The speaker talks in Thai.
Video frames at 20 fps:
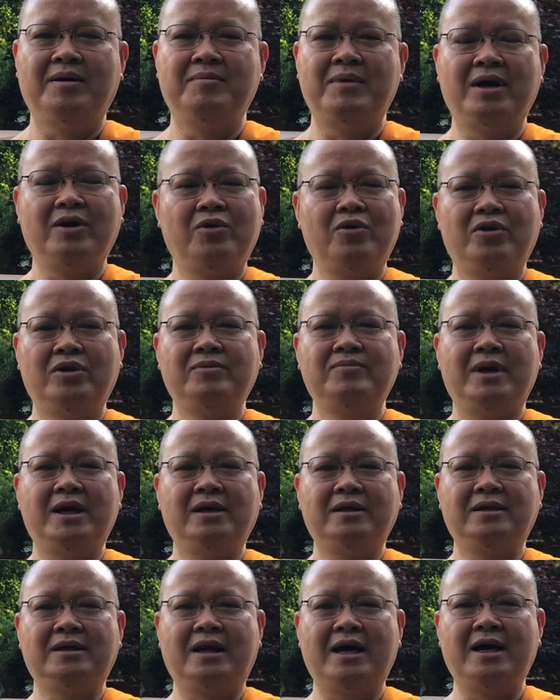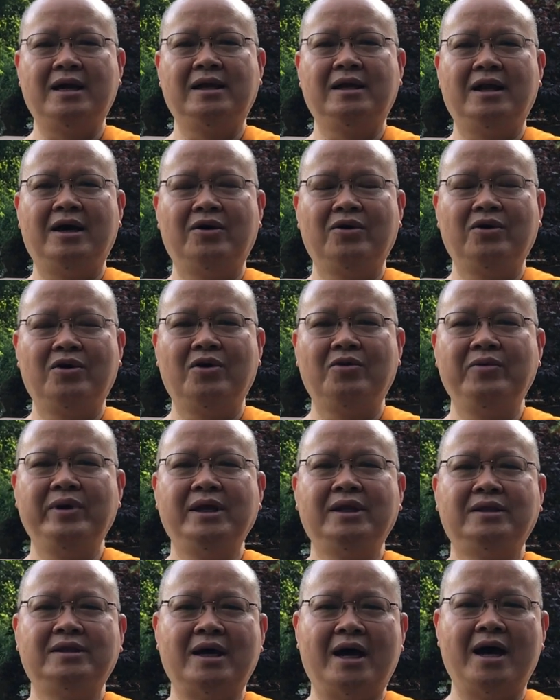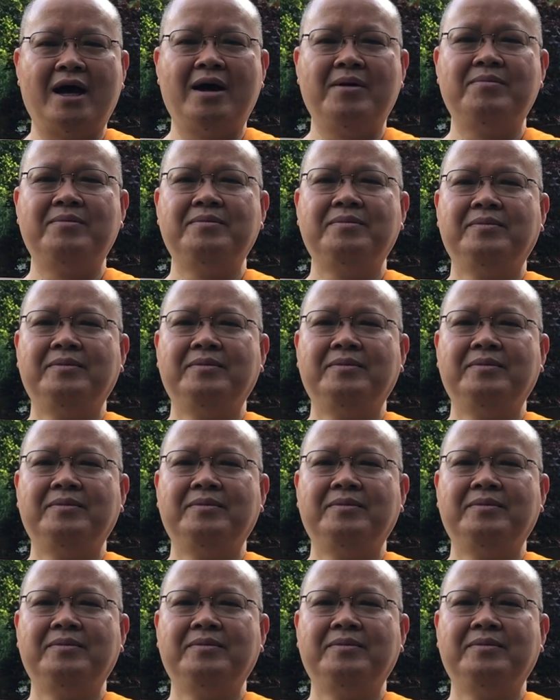บางคนบางครั้งเราก็วิ่งตาม